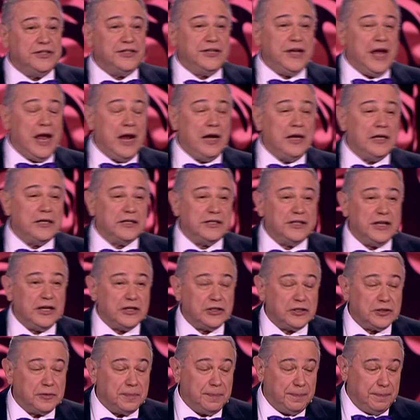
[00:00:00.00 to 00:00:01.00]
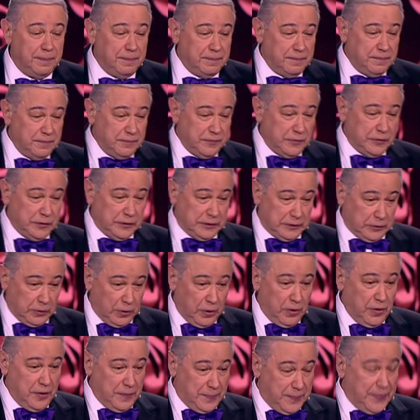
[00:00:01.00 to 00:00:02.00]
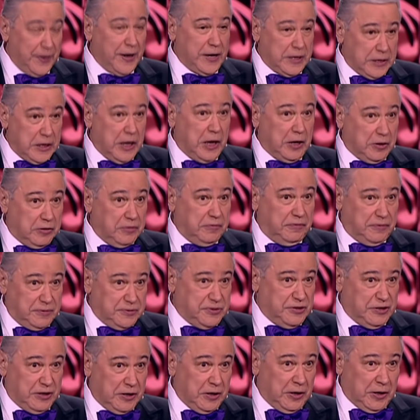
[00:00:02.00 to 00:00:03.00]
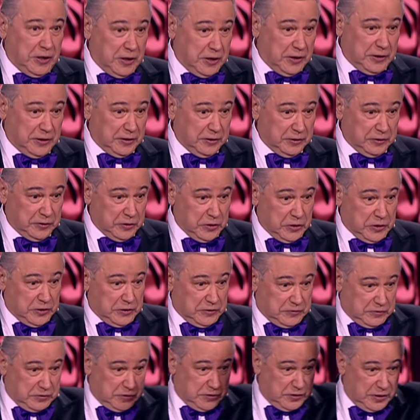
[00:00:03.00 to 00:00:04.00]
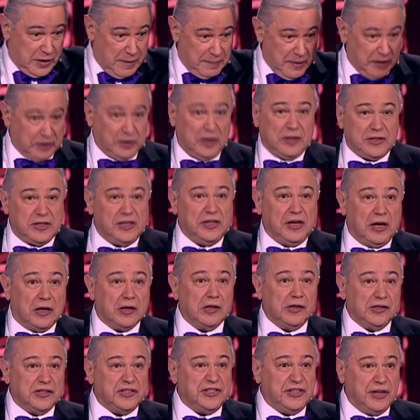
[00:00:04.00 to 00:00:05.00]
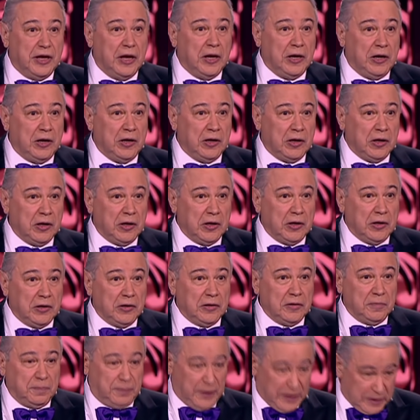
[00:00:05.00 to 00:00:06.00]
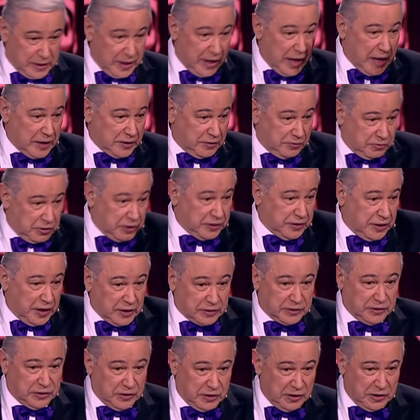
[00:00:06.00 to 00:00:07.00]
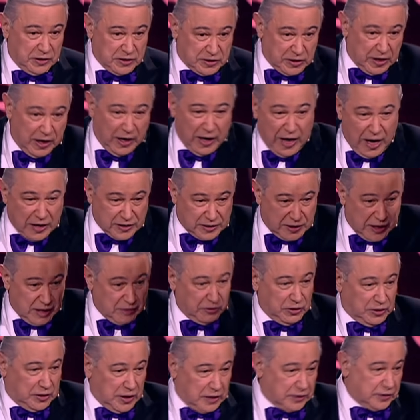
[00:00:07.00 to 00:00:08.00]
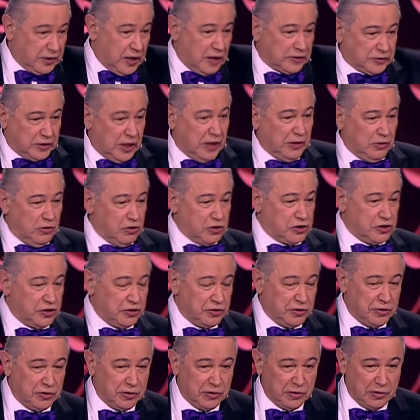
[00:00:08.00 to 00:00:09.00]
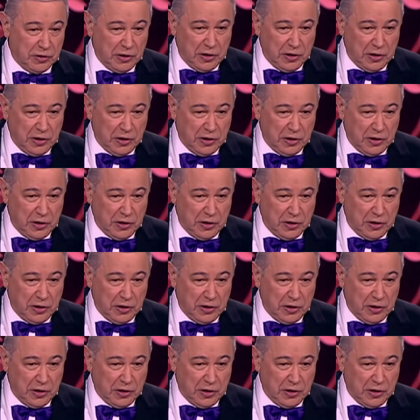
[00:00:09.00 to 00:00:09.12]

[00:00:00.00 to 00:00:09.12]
Сели, значит, трое парней вообще э, на мотоцикл сели подряд вот так, не с коляской, а вот так, как на лошади.